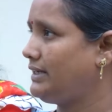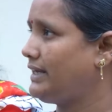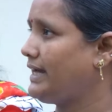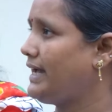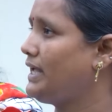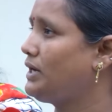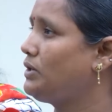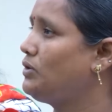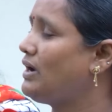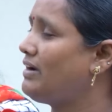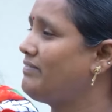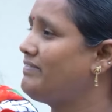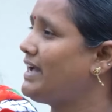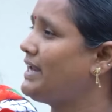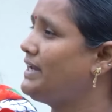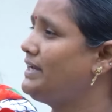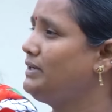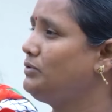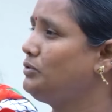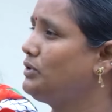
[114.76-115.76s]
టైర్లు అవి
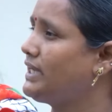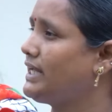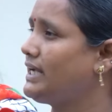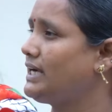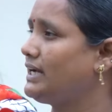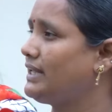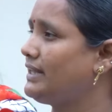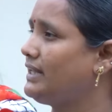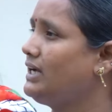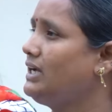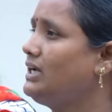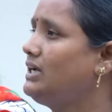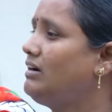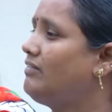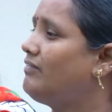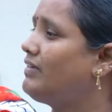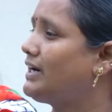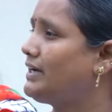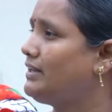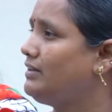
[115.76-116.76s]
అన్నీ ఉంటాయి కదా
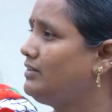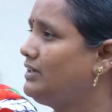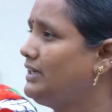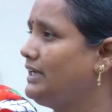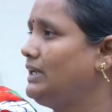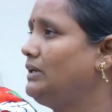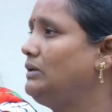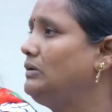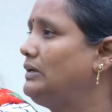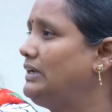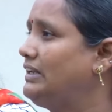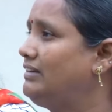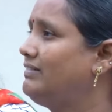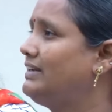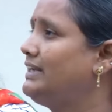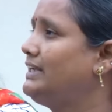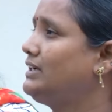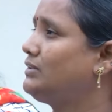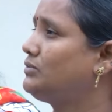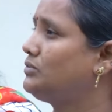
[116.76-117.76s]
వాటిలో నీళ్ళు
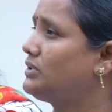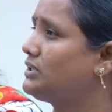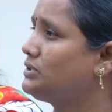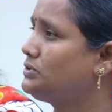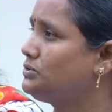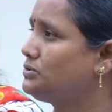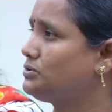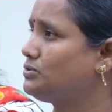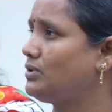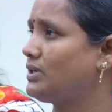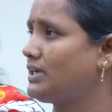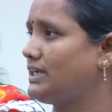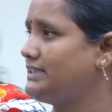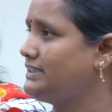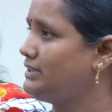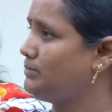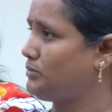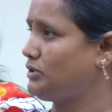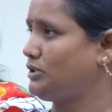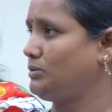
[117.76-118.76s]
నిల్వనీయకుండా చూసుకోరని
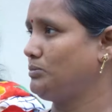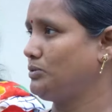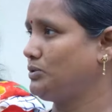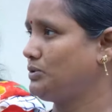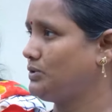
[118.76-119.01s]
చెప్తాము